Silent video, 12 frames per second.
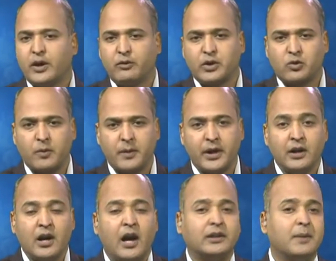पूरे विश्व में
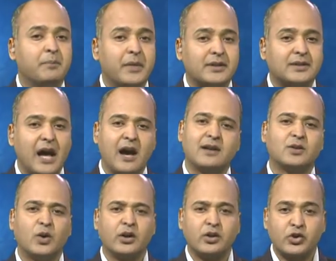अदम्य साहस
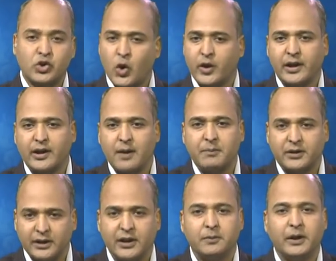और शौर्य का
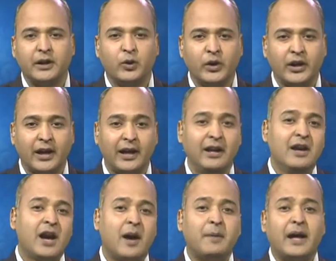प्रतीक बनी हुई है
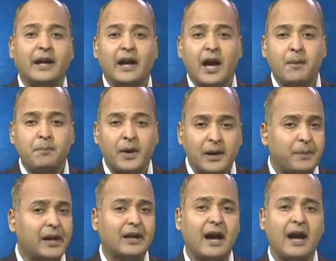हमारे यहाँ पल
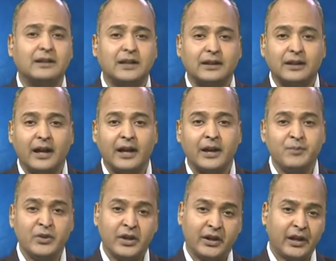पल कहा जाता है
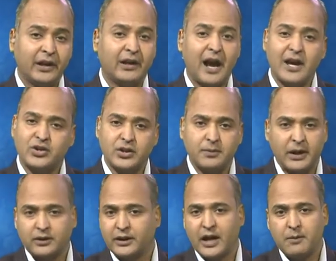कि
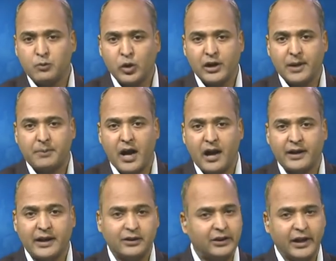राष्ट्रभक्ति का मूल्य प्राण
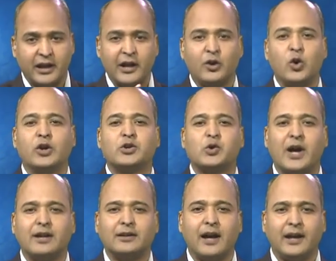है देखें कौन
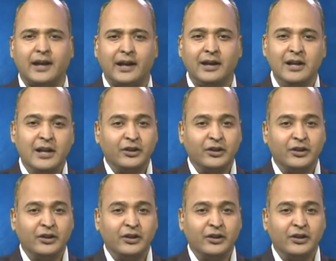चुकाता है